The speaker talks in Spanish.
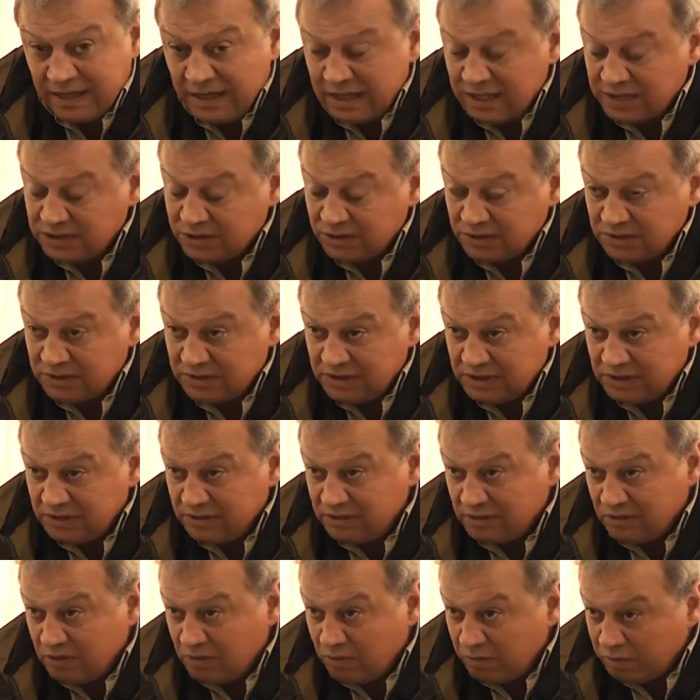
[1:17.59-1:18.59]
En caso de
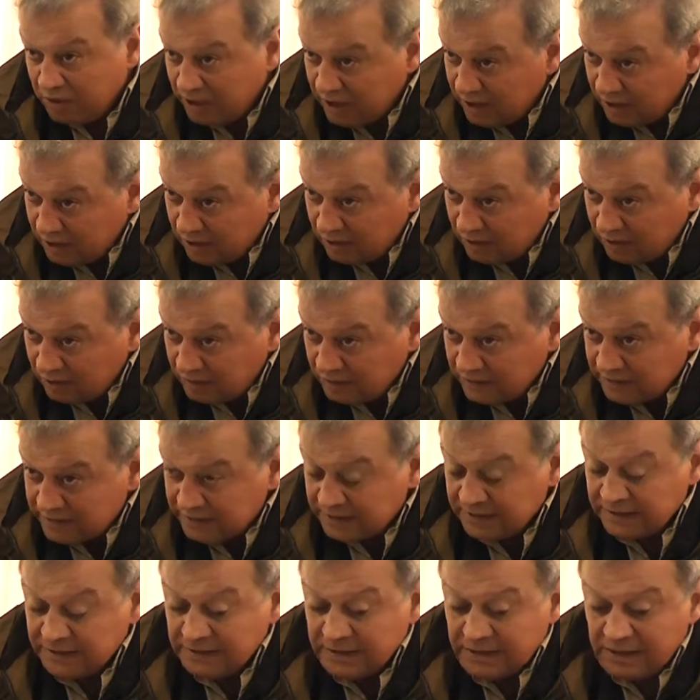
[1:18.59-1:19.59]
no cumplirlo,
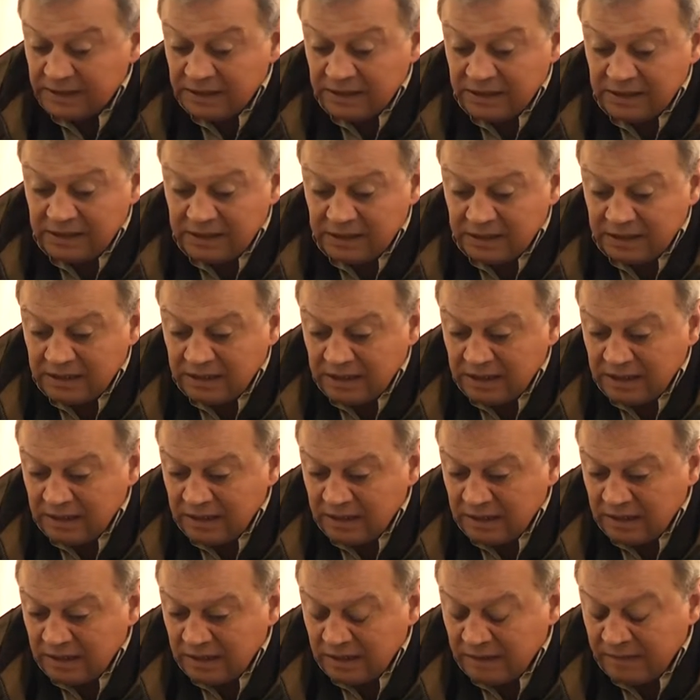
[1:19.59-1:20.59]

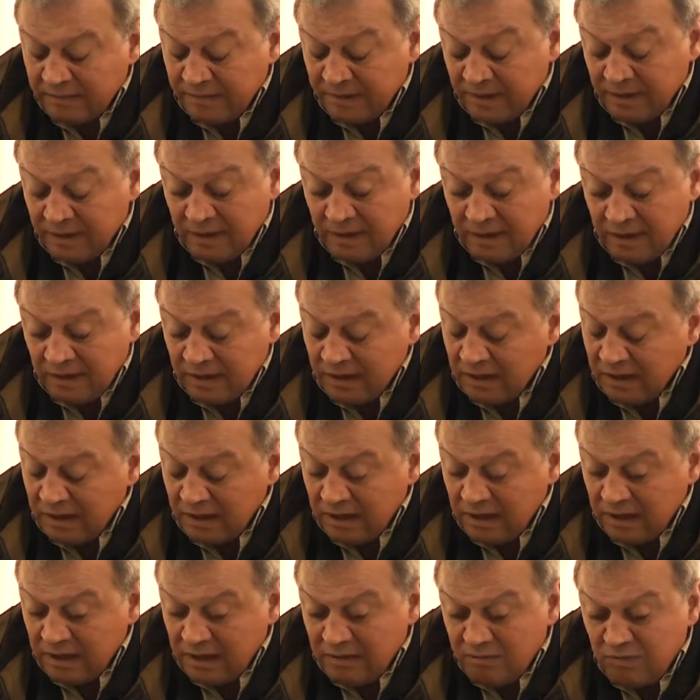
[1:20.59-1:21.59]
este,
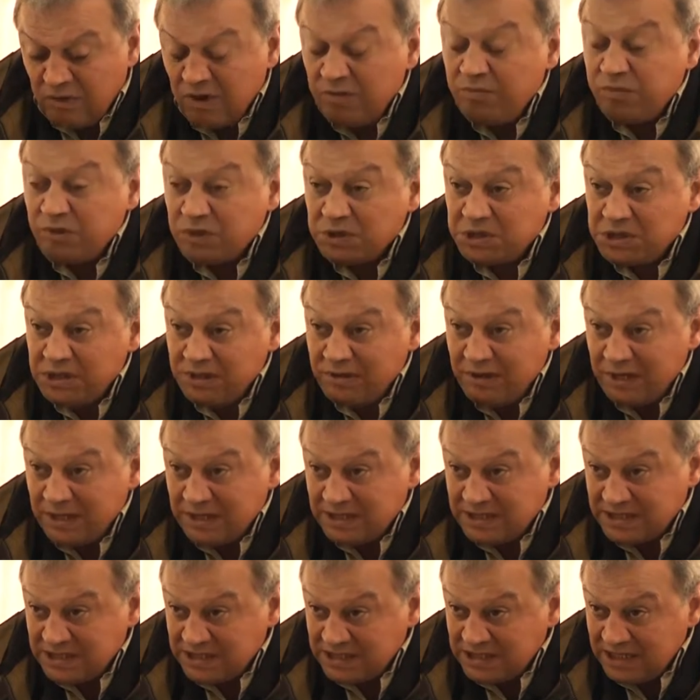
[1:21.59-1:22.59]
eh, es muy posible
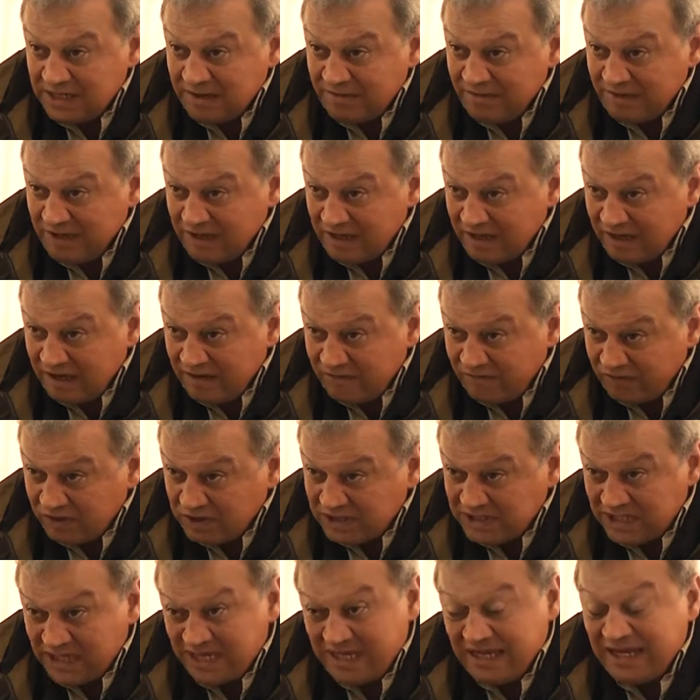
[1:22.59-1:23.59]
que se llegue a medidas de
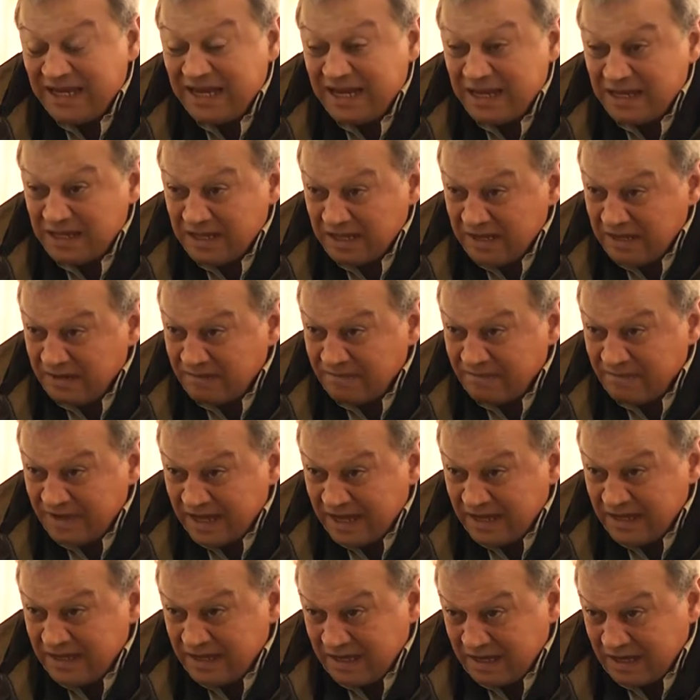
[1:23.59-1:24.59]
fuerza que nadie,
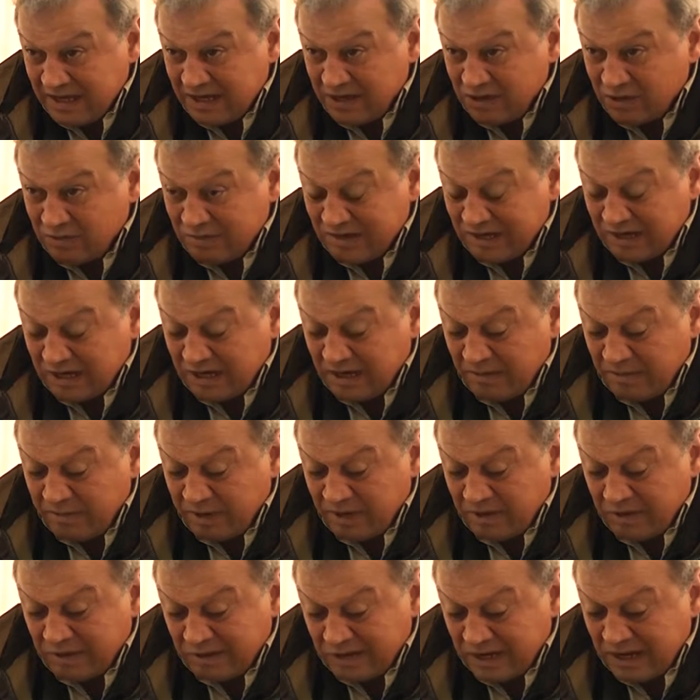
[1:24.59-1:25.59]
nadie quiere tomarlas,
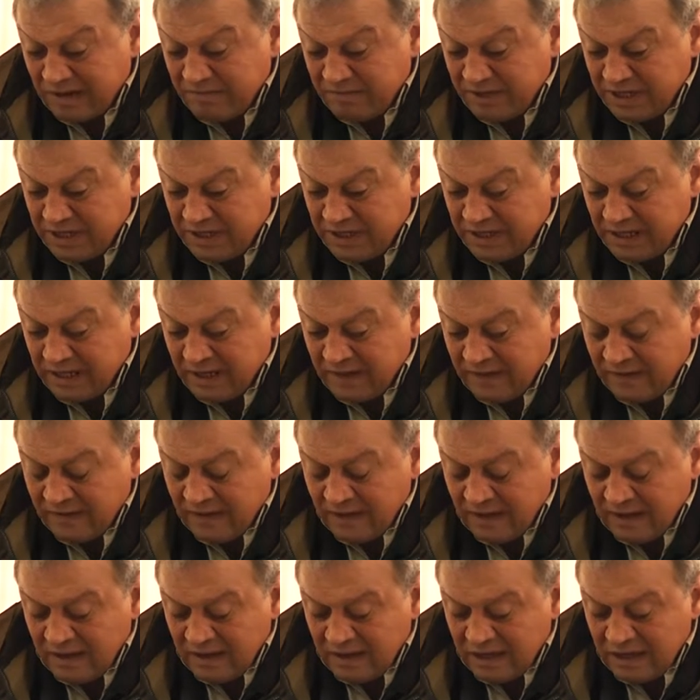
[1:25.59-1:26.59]
pero realmente
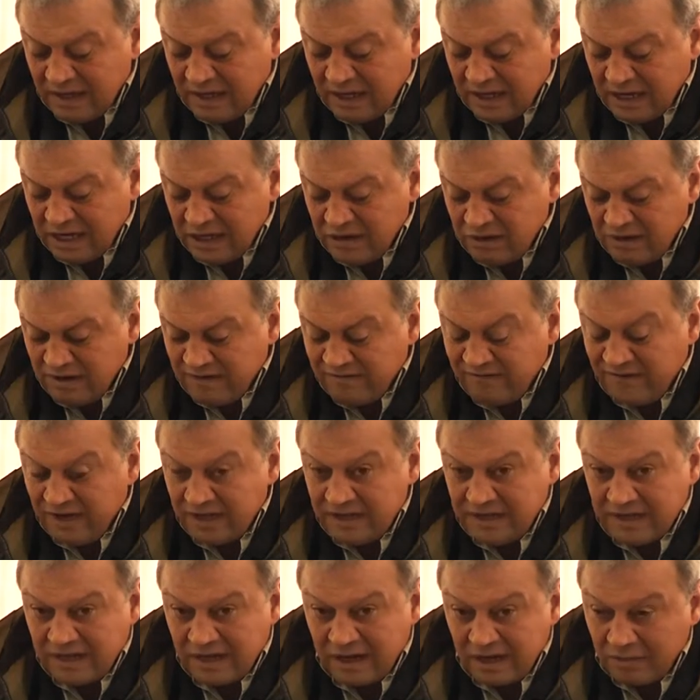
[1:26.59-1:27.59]
hay una
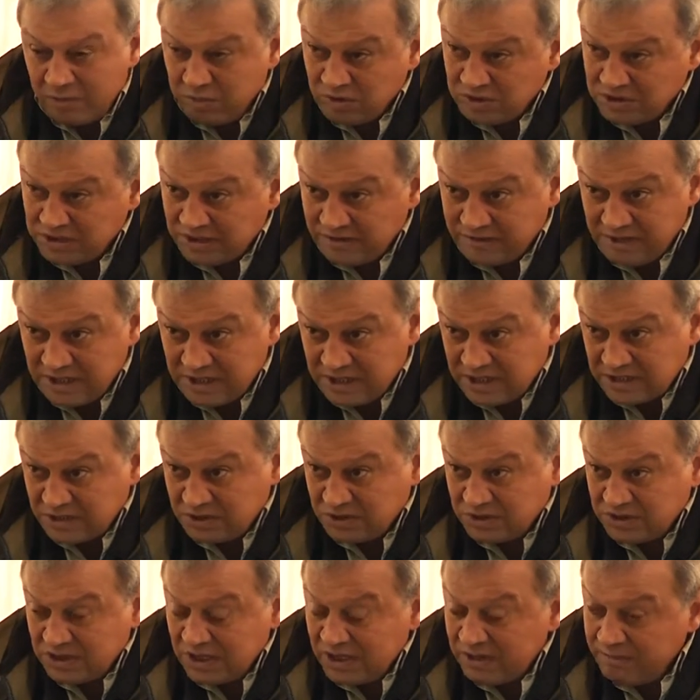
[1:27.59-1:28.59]
falta de responsabilidad
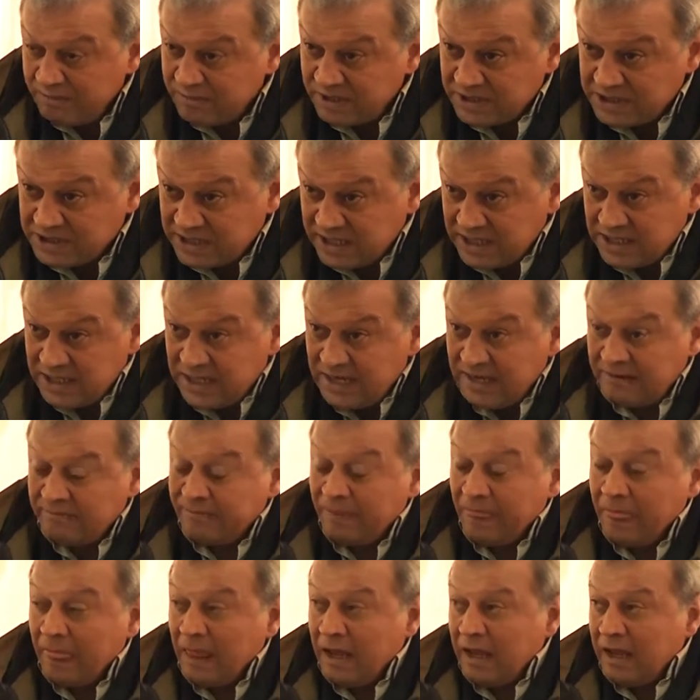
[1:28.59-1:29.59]
social empresaria
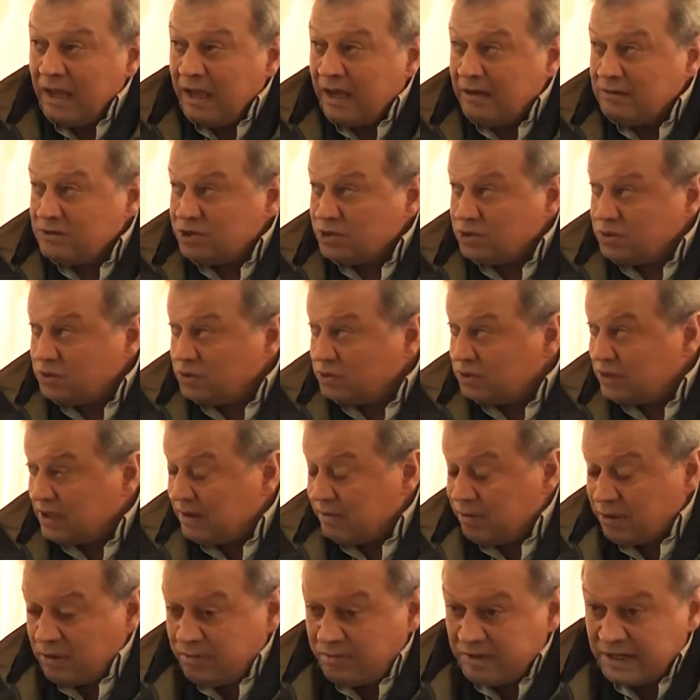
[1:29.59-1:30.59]

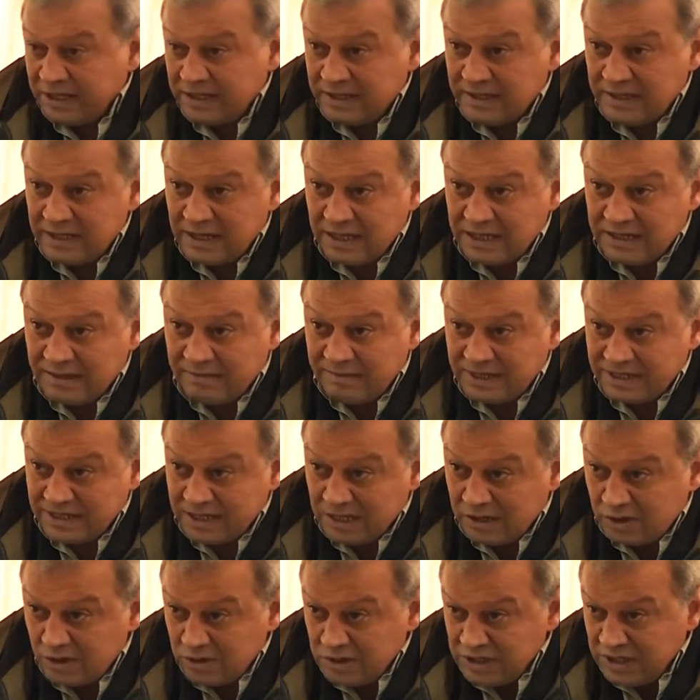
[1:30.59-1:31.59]
absoluta por parte de Alta
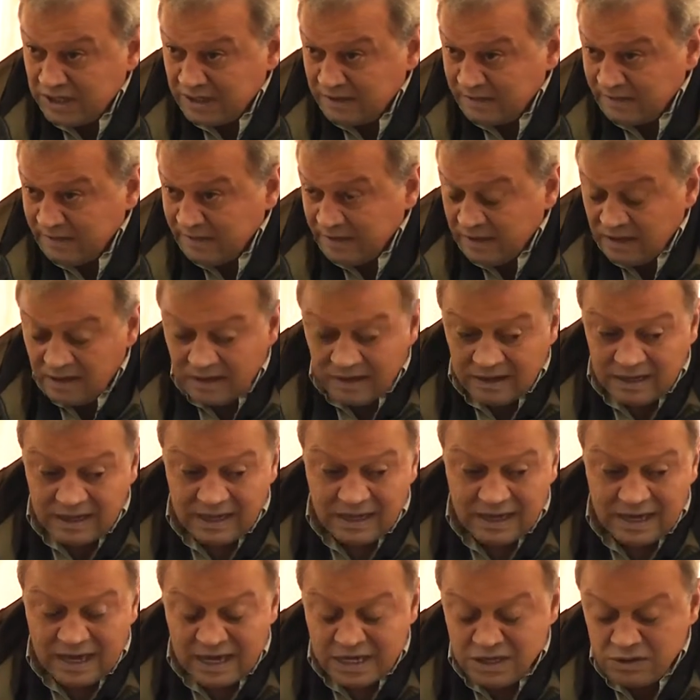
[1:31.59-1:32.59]
Patagonia,
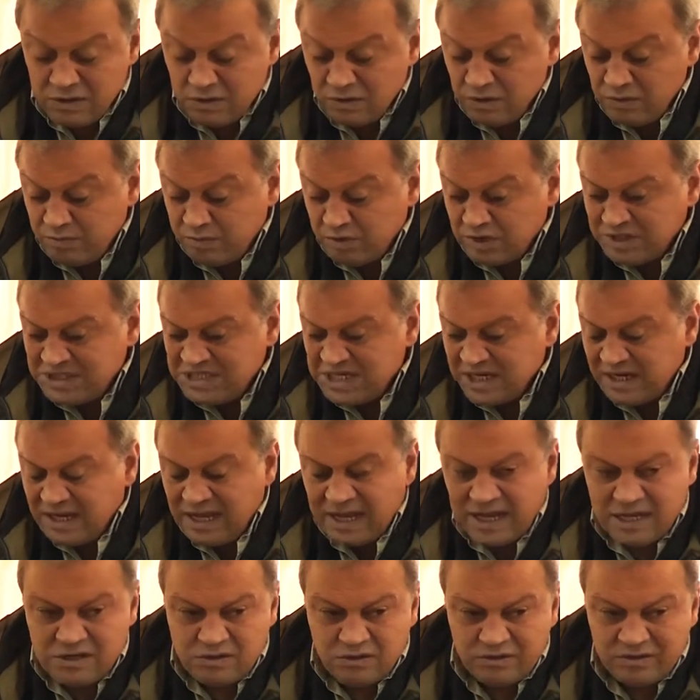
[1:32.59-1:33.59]
que año, no puede ser
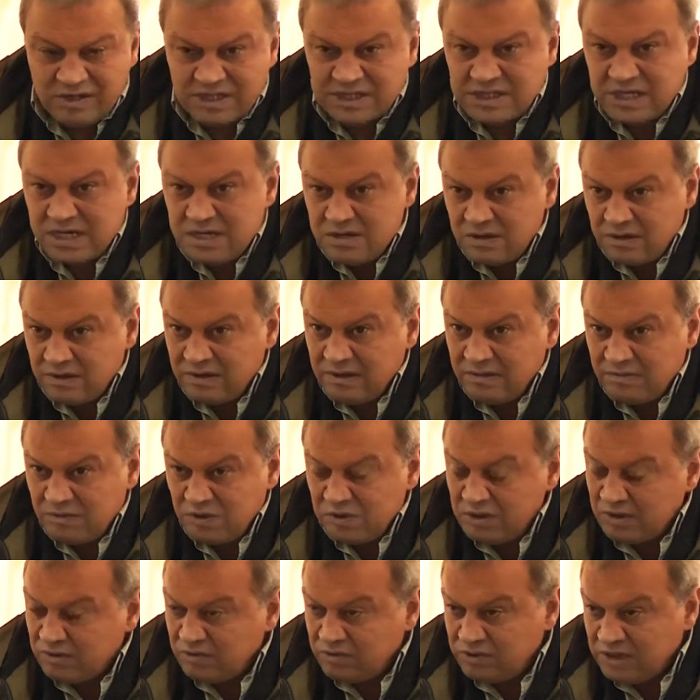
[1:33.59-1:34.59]
que año tras año
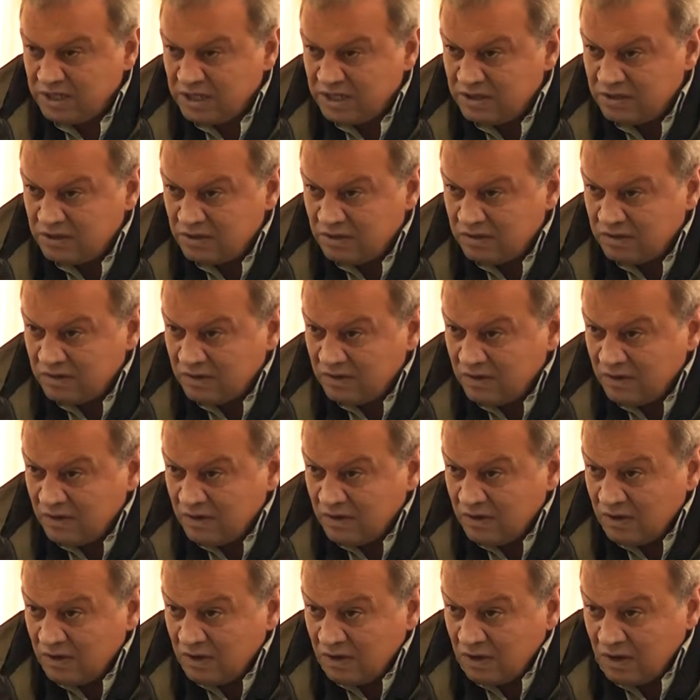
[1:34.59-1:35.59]
estemos discutiendo
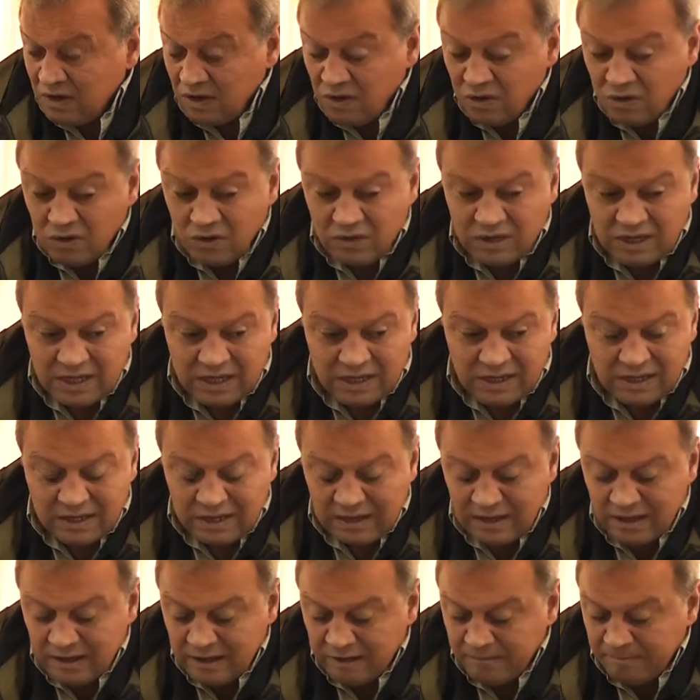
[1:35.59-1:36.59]
lo
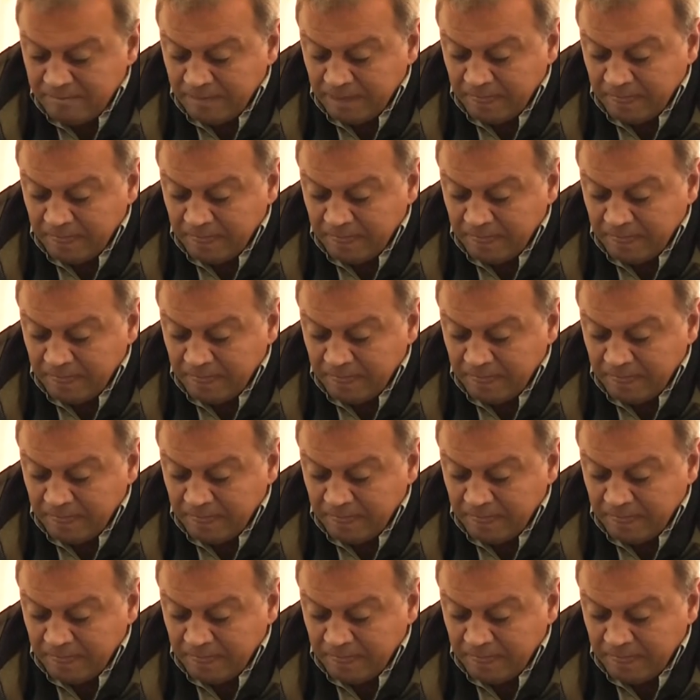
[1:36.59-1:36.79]
que